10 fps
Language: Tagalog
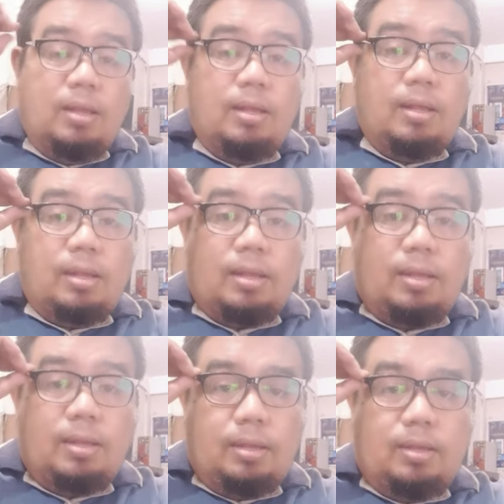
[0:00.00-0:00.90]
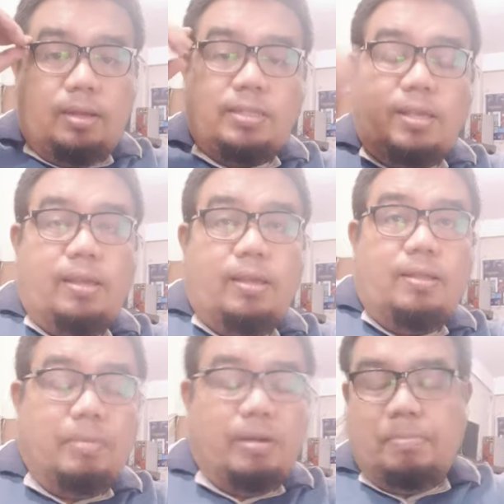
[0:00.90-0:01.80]
Uh, kasi,
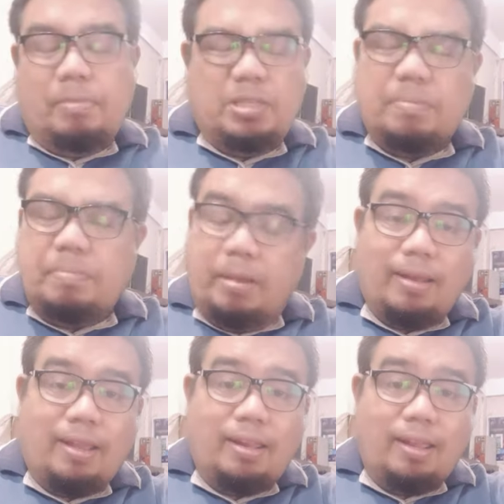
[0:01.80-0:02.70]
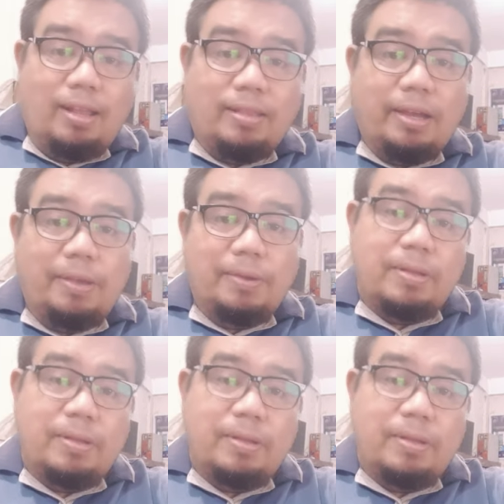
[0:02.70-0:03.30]
di ba, minsan may naririnig tayo